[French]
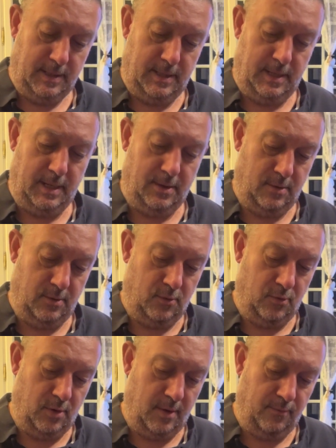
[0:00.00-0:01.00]
Et euh,
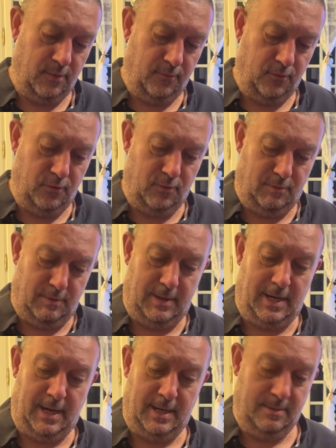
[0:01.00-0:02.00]
on aurait mieux vu.
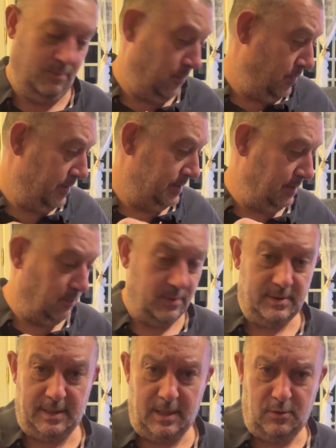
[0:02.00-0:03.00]
Là, bon, c'est bon,
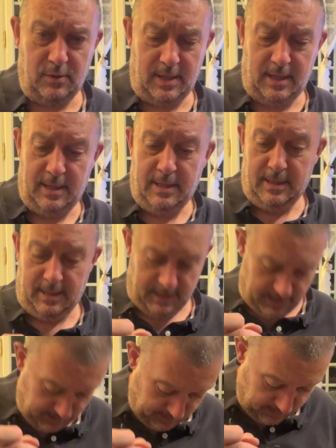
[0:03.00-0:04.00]
c'est une
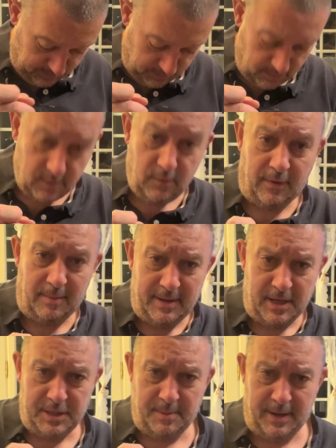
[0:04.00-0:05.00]
Euh, on fera le
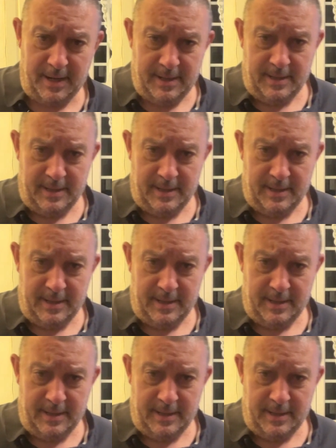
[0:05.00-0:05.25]
ménage après.